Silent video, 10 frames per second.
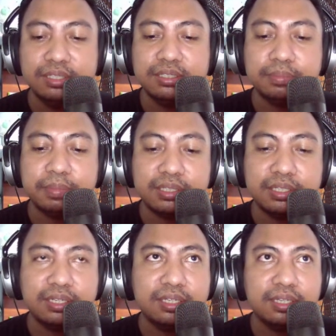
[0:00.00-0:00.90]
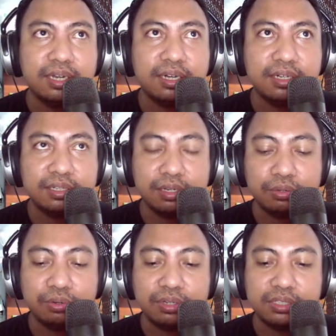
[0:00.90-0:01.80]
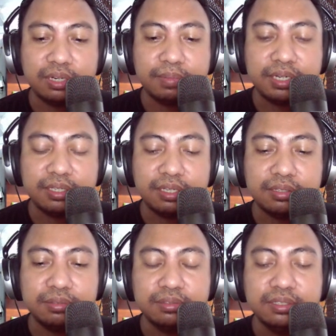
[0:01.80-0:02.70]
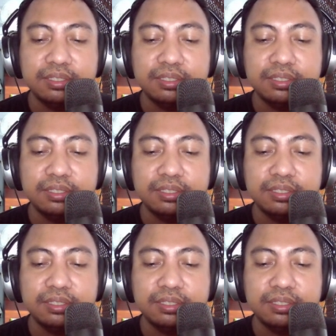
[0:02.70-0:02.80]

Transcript: seperti ini yang ada di logo Rizal Media itu.